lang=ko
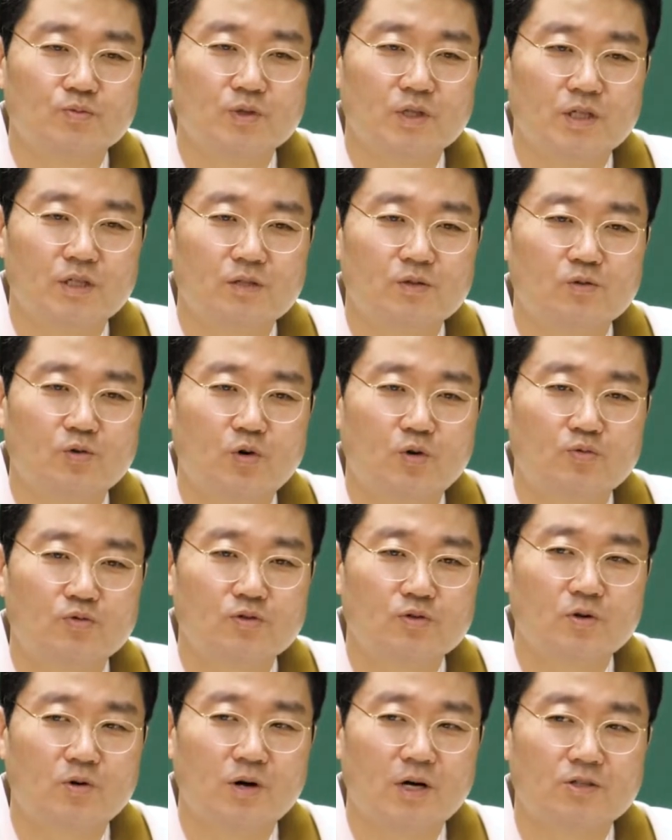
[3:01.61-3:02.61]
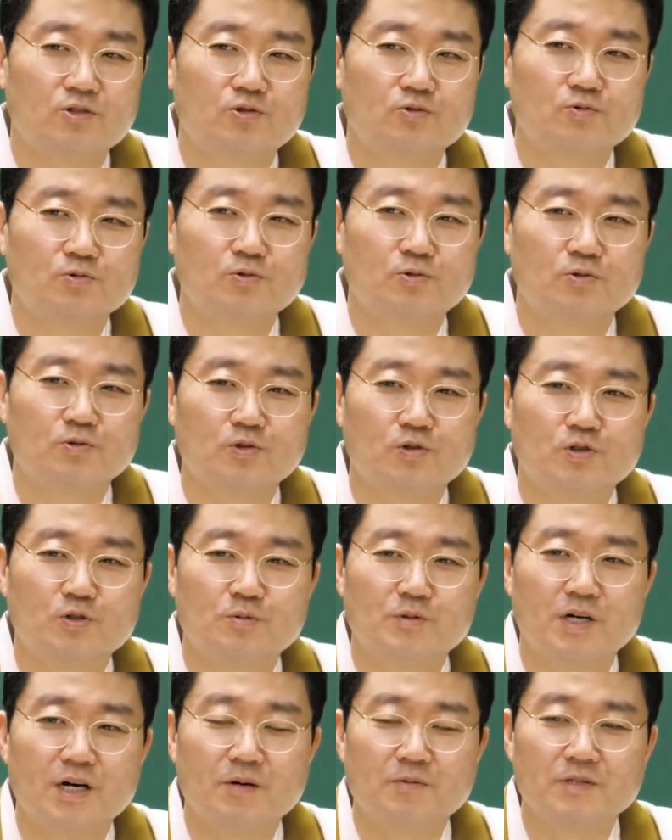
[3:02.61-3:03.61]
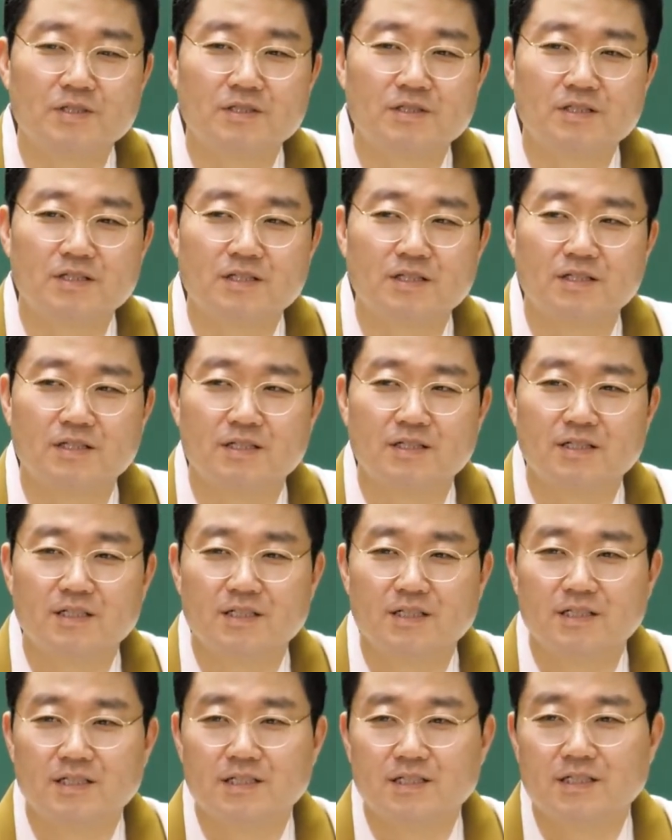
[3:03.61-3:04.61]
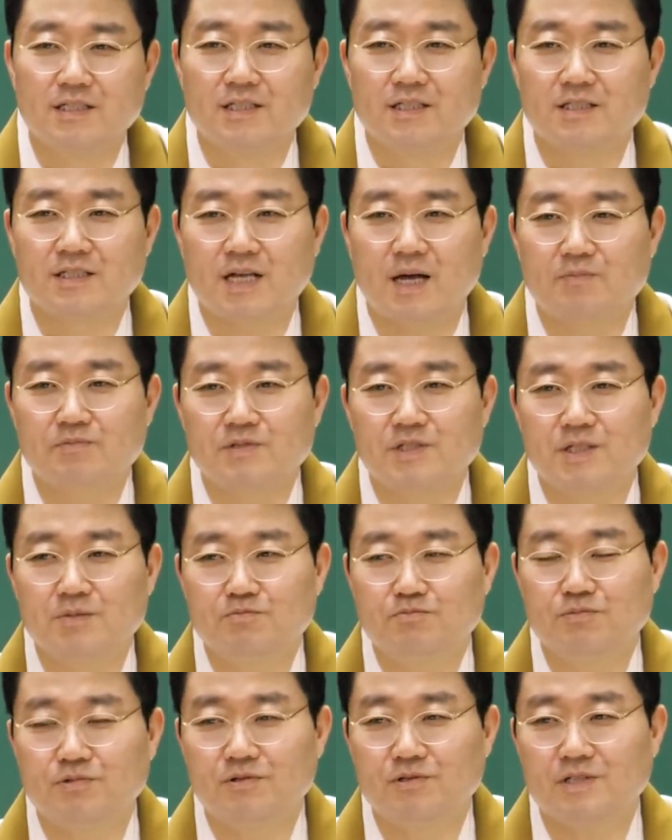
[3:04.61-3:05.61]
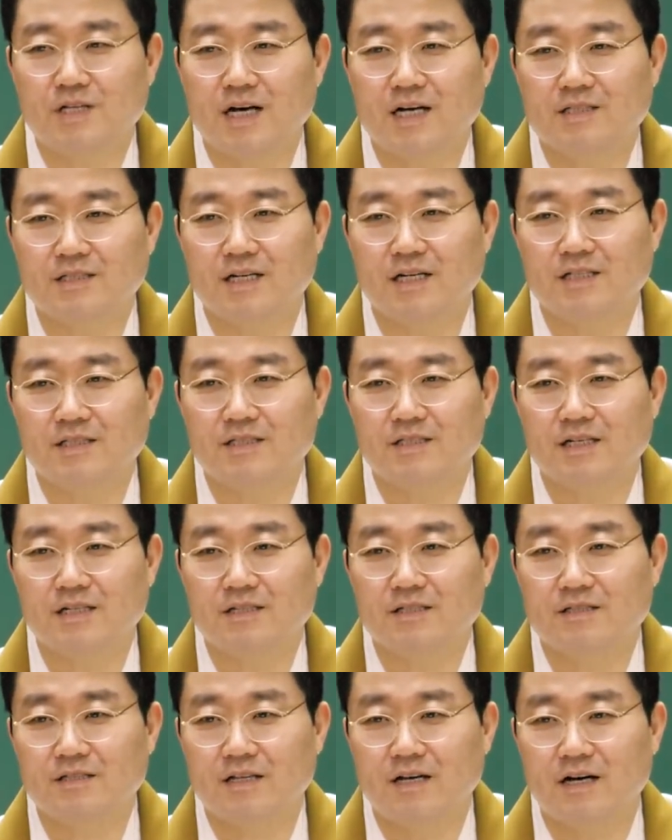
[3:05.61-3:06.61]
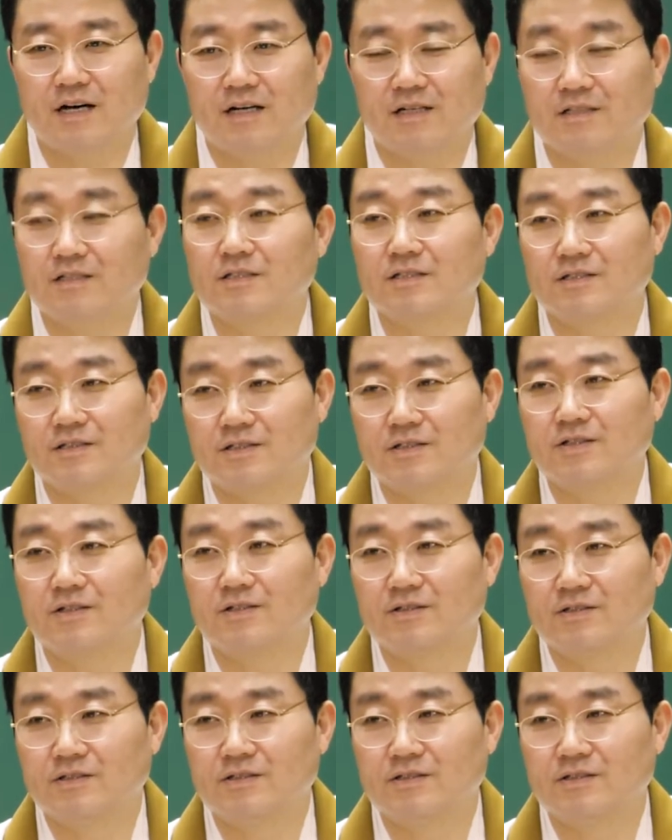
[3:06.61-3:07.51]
인도 불교가 중국으로 넘어가면서 이 삼신불 사상이 생겼다 그러거든요.